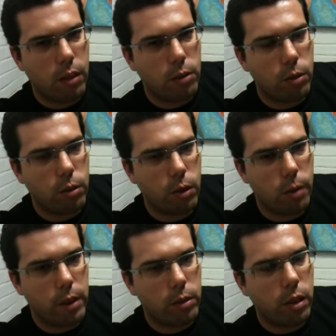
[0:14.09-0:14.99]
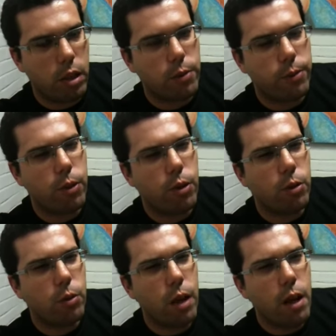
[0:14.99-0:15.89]
do, do Roberto Cláudio,
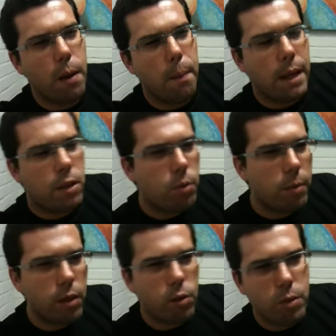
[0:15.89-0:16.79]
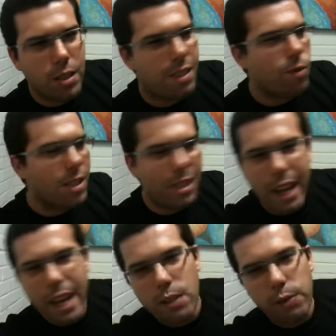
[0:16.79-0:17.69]
foram mais ou menos umas, umas
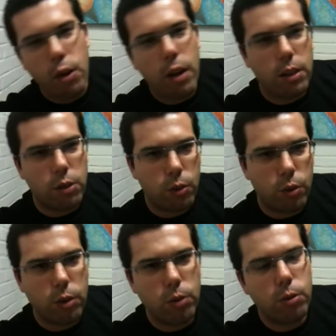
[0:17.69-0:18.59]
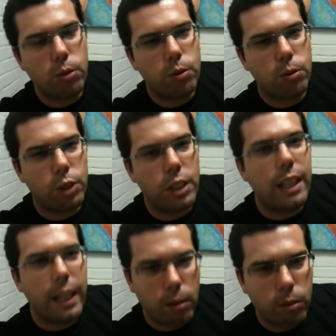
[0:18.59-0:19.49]
10 violações do, do
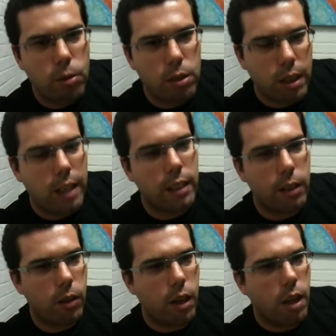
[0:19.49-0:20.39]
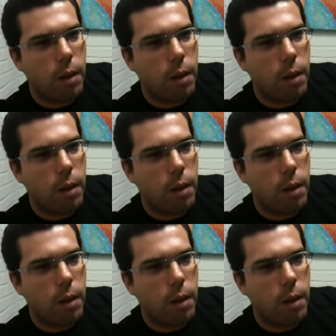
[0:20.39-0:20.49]
direito do cidadão.